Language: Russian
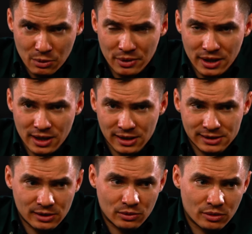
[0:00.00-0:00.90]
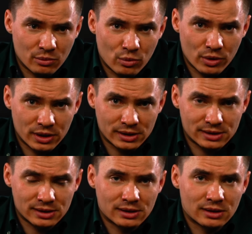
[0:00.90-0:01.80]
прекрасно он
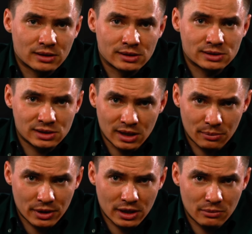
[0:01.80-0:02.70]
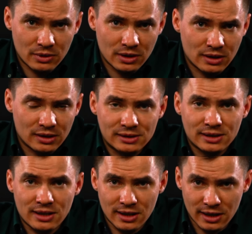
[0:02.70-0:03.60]
борется с запахами и с
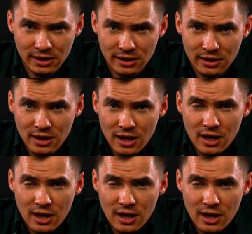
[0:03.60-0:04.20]
органикой.